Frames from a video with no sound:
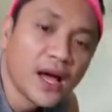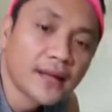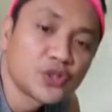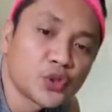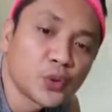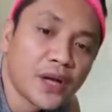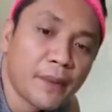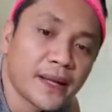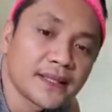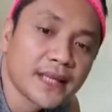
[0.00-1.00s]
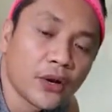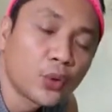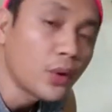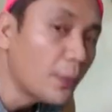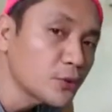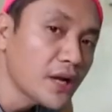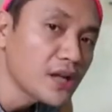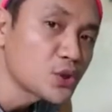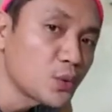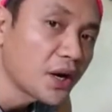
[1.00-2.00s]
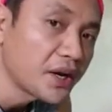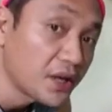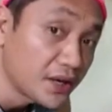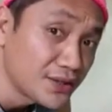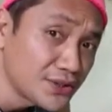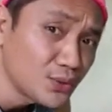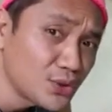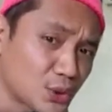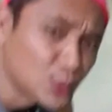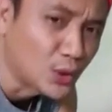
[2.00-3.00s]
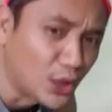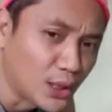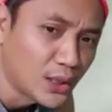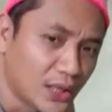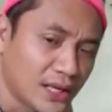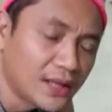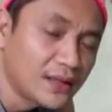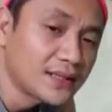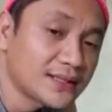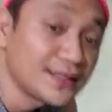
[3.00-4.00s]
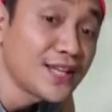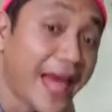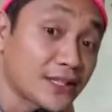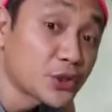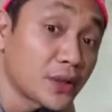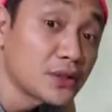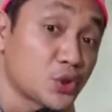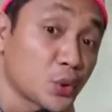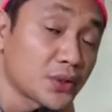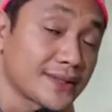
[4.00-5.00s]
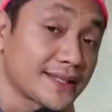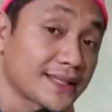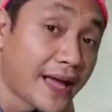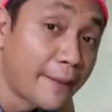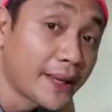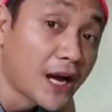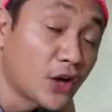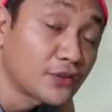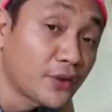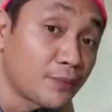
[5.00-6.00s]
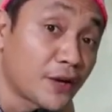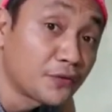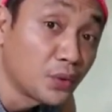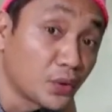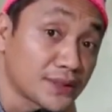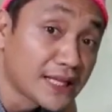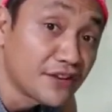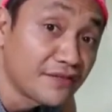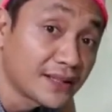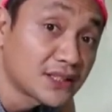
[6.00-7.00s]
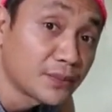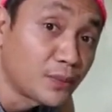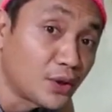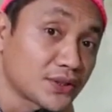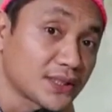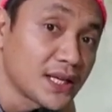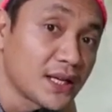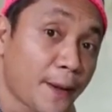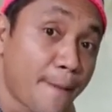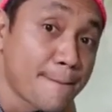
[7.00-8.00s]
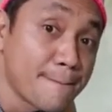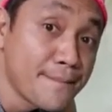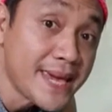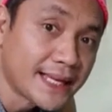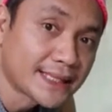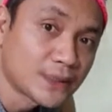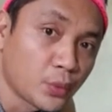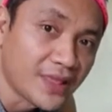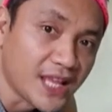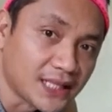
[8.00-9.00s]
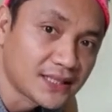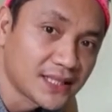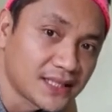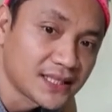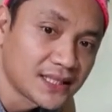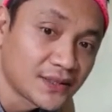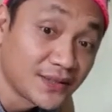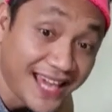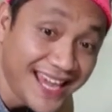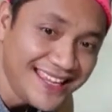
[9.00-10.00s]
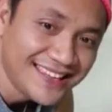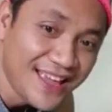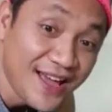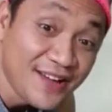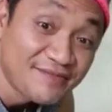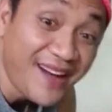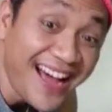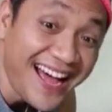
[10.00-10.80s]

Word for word: lahat tuna man salud wala po siyang sugar there there's no sugar that's the natural juice that's coming out from the fruits and vegetables mix with it okay bye